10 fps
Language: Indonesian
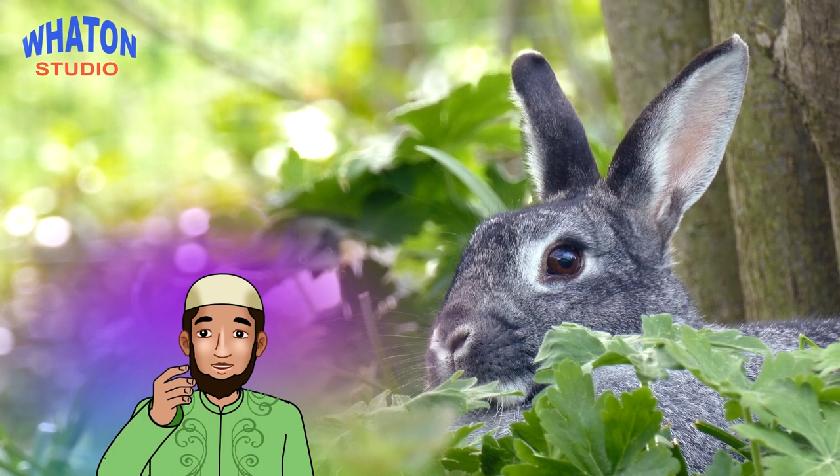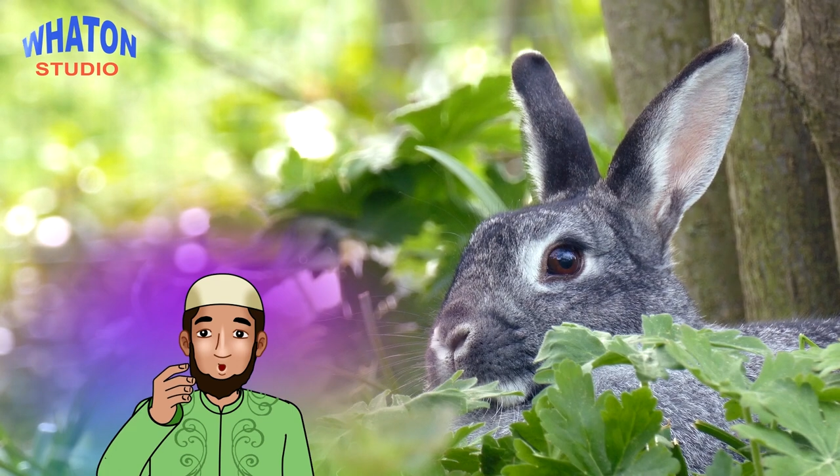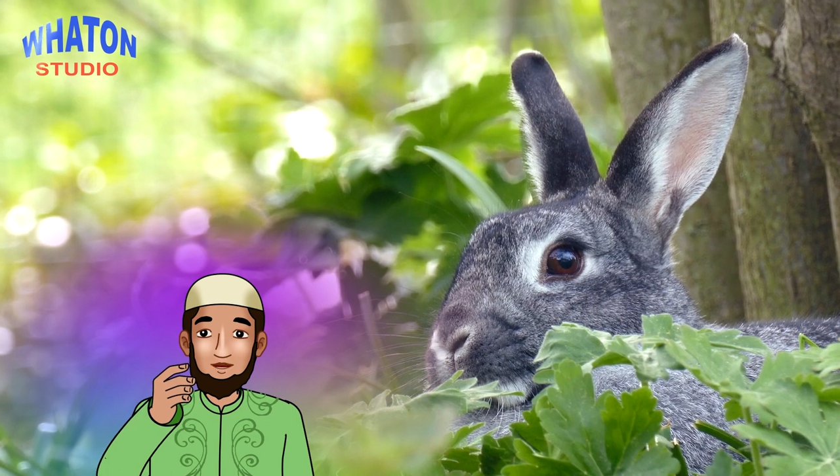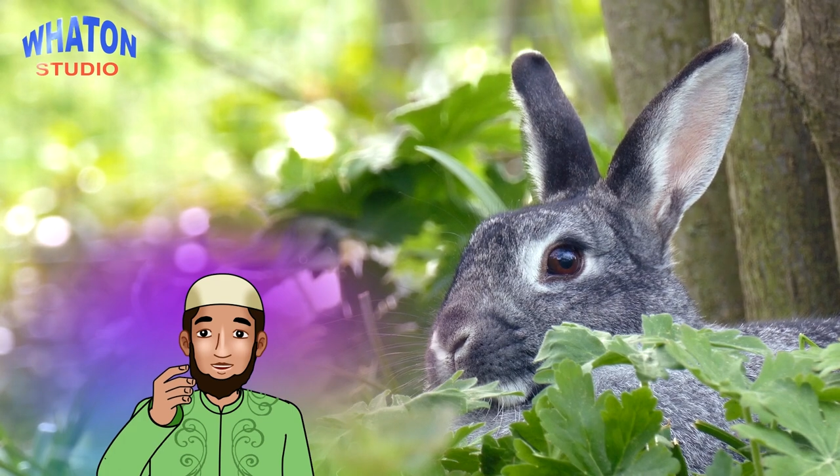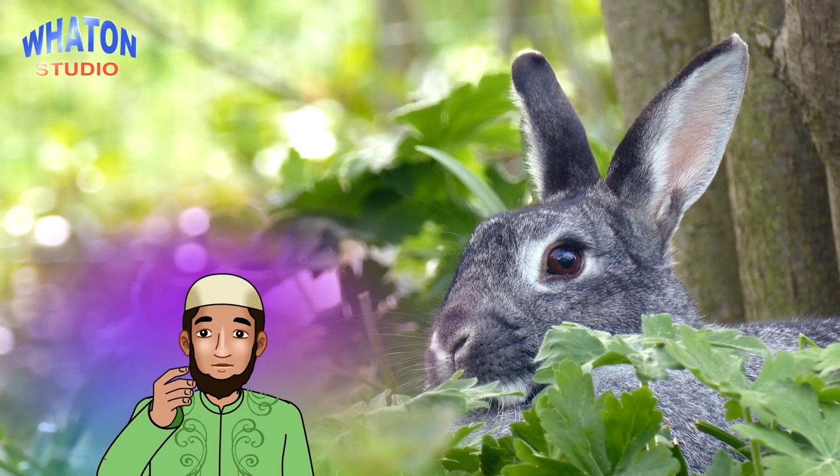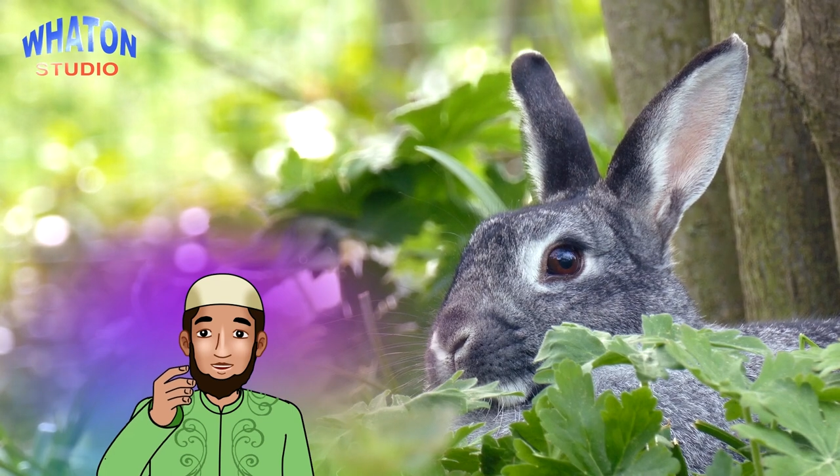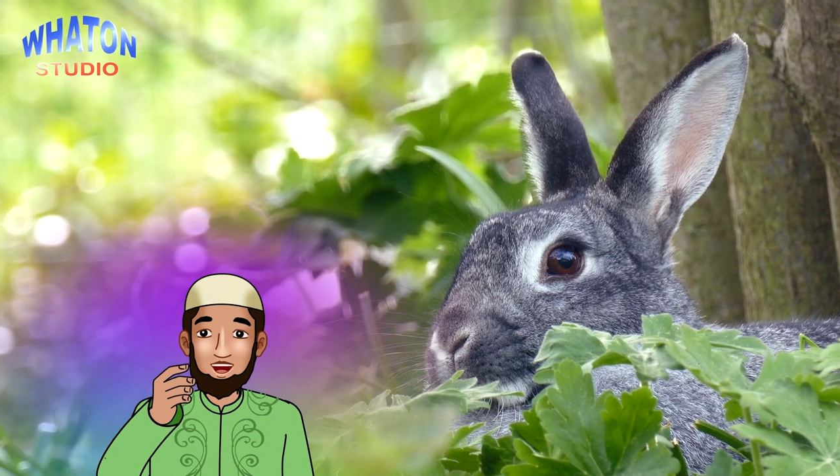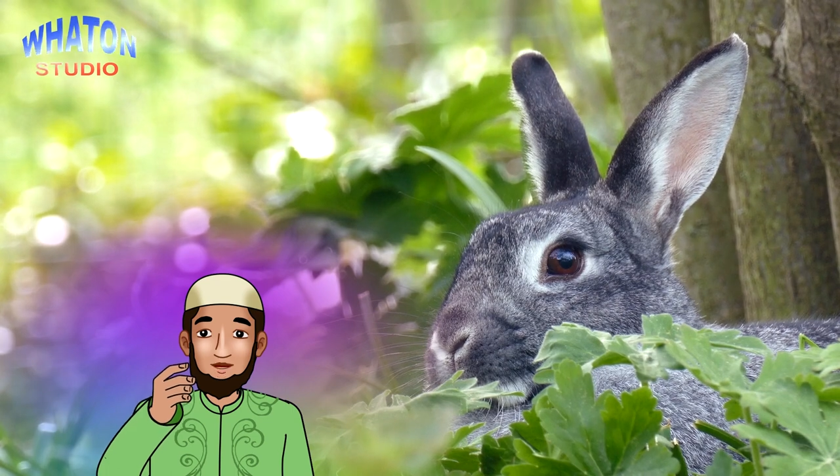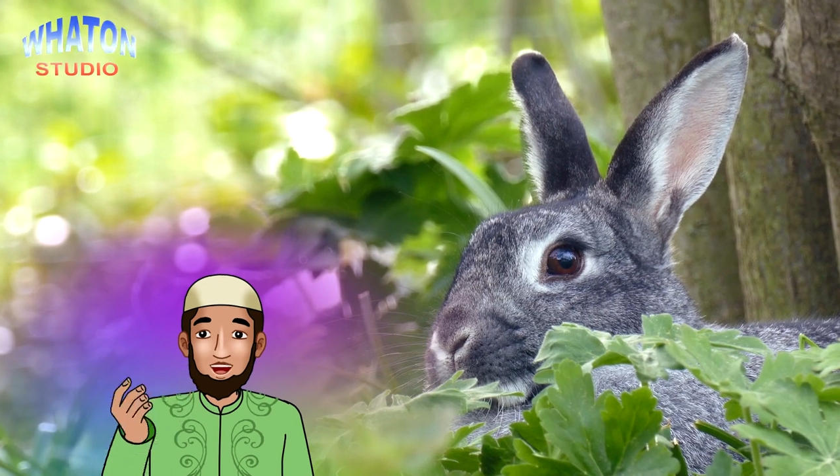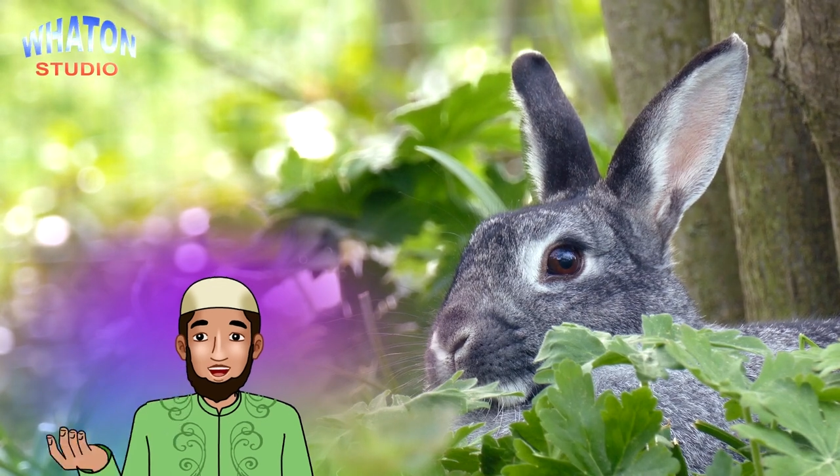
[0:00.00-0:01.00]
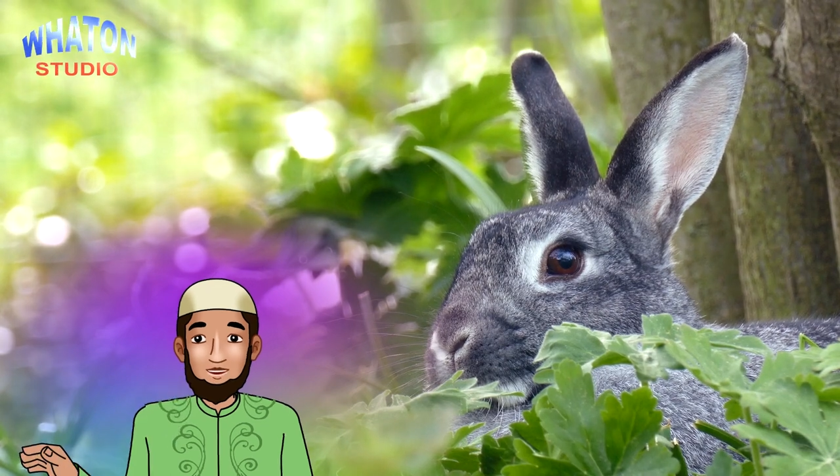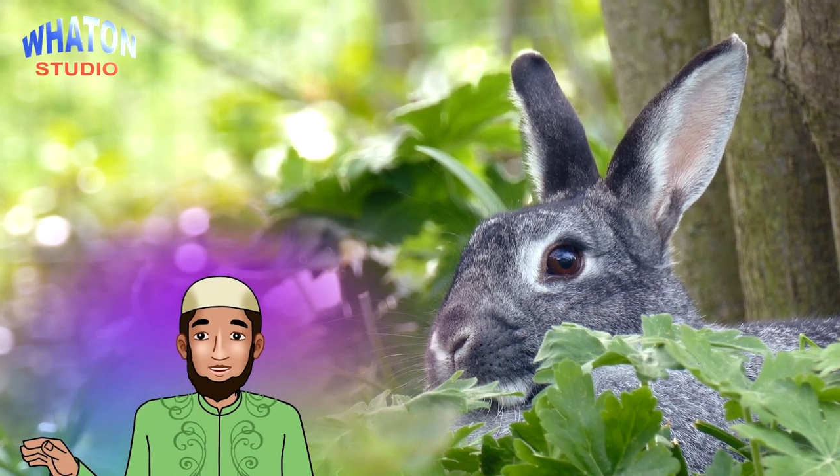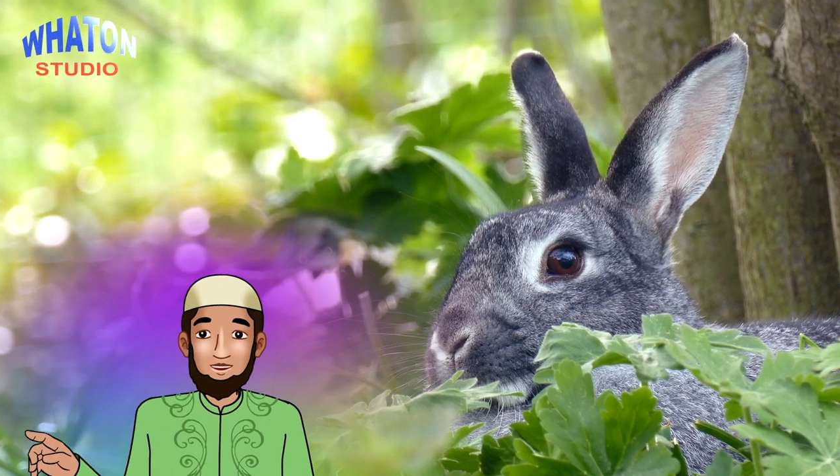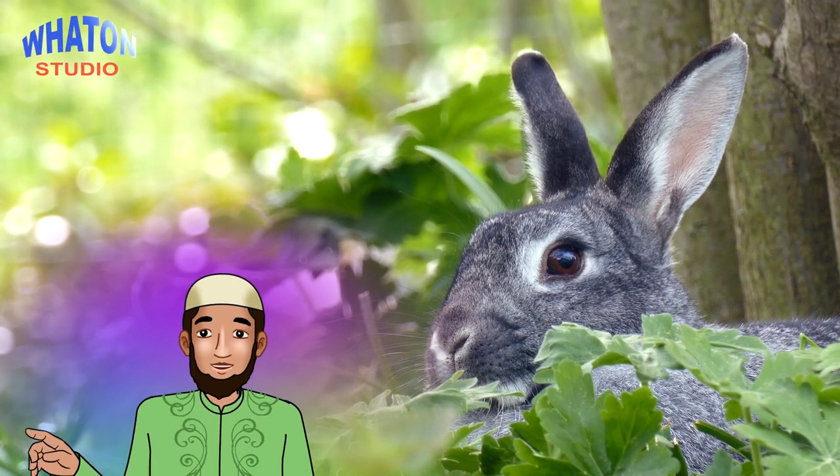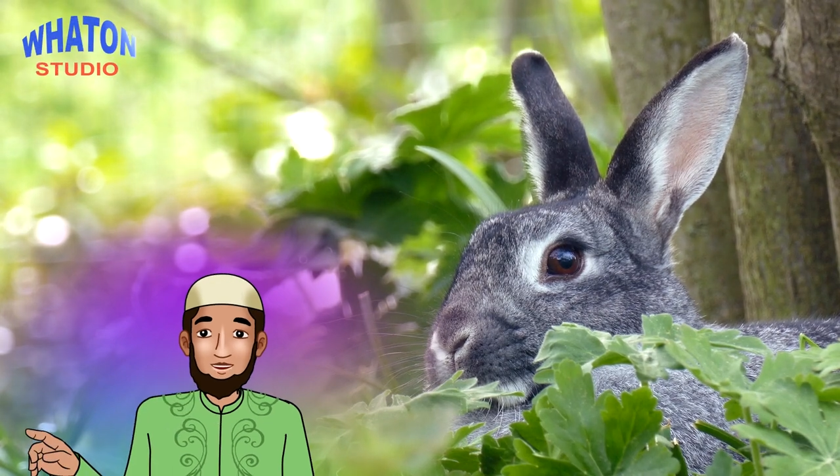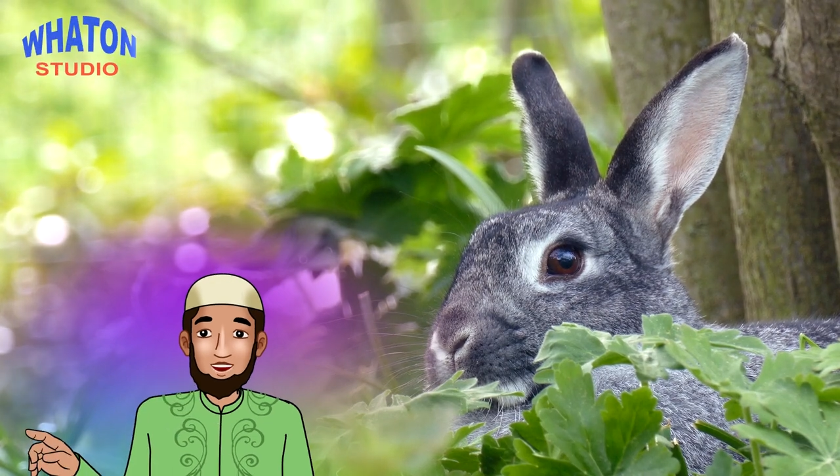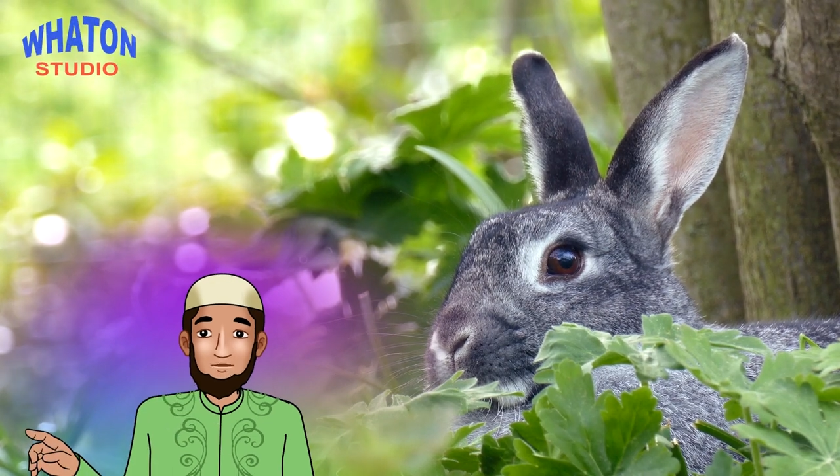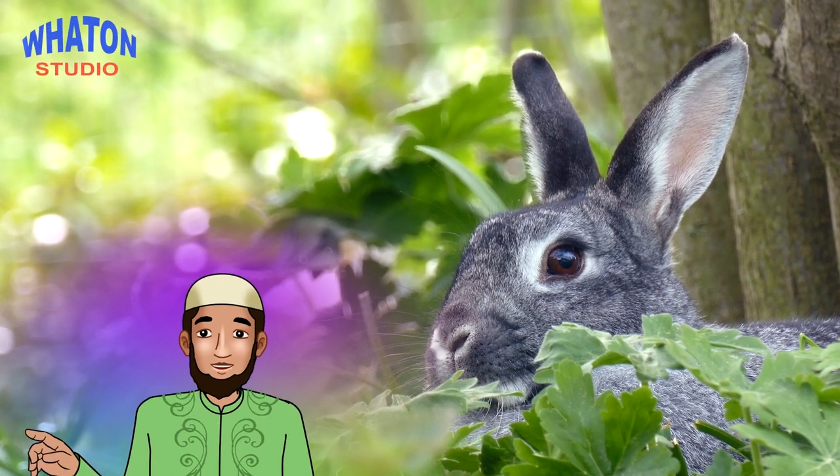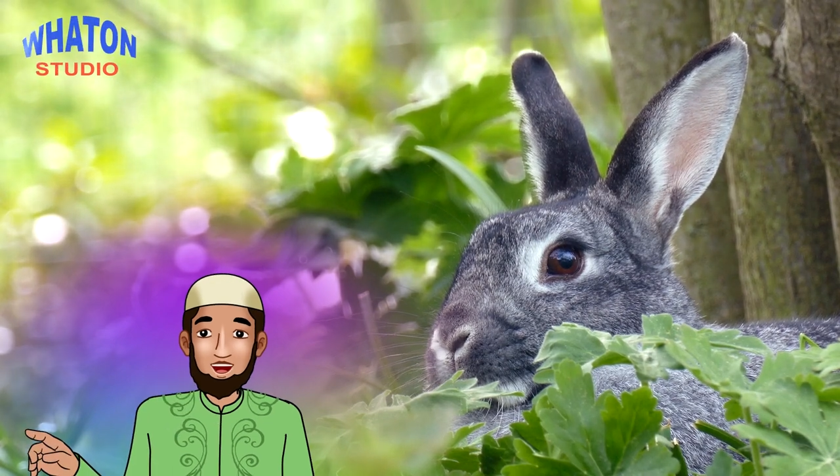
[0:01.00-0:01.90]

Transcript: untuk memakannya." Hadis